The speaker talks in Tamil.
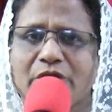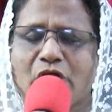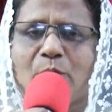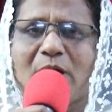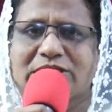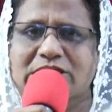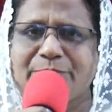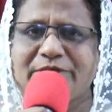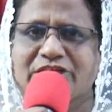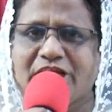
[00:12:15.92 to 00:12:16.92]
யோவான்
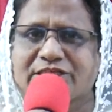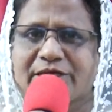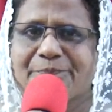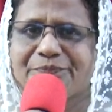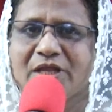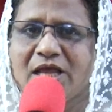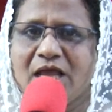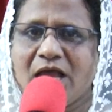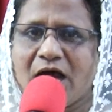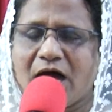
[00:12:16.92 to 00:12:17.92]
சிவிசேஷம்
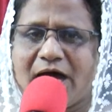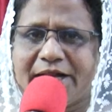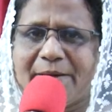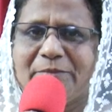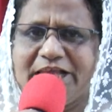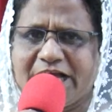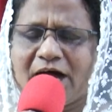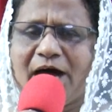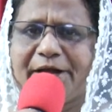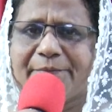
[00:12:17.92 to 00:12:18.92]
ஆறாம்
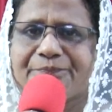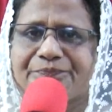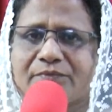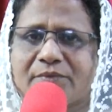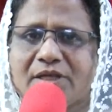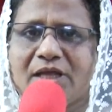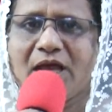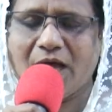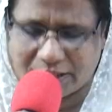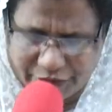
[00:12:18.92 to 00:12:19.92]
அதிகாரம்
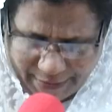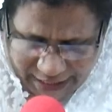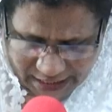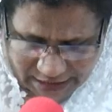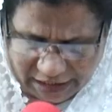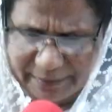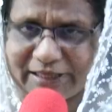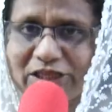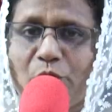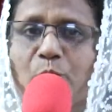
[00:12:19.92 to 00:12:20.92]
அதனுடைய
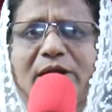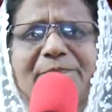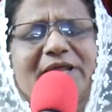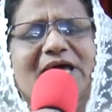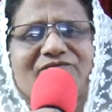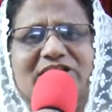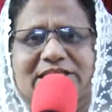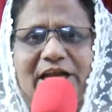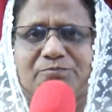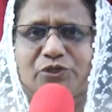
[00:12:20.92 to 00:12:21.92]
இருபத்தி ஒன்பதாம்
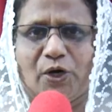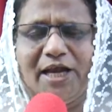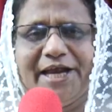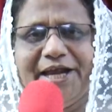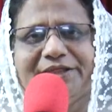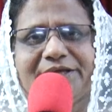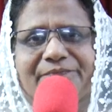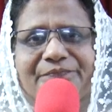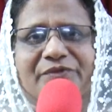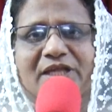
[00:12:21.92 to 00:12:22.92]
வசனம் சொல்லுகின்றது
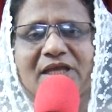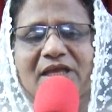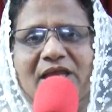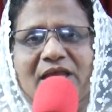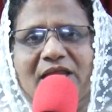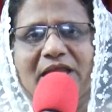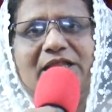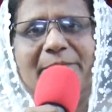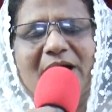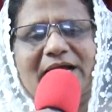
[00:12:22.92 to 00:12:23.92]

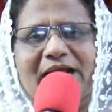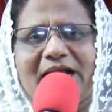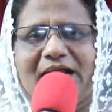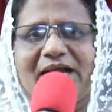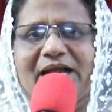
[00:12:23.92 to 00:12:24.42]
இந்த மக்கள்